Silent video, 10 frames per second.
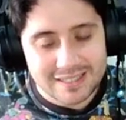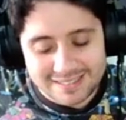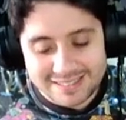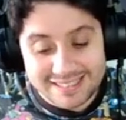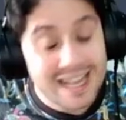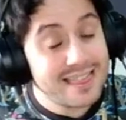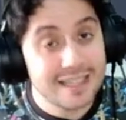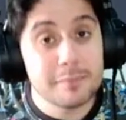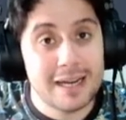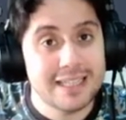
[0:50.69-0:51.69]
Eh, si
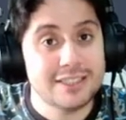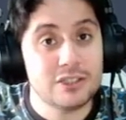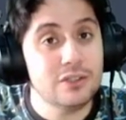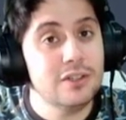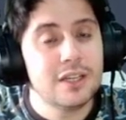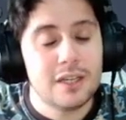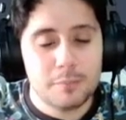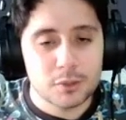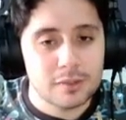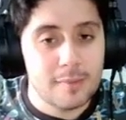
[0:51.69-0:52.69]
hacen mal esto,
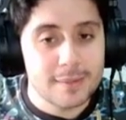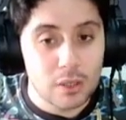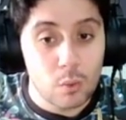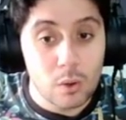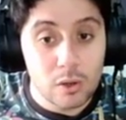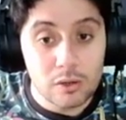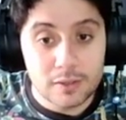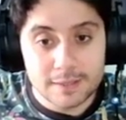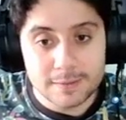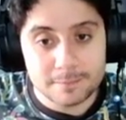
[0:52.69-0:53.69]
posiblemente el juego...
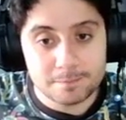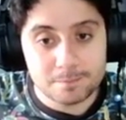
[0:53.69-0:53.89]
Eh,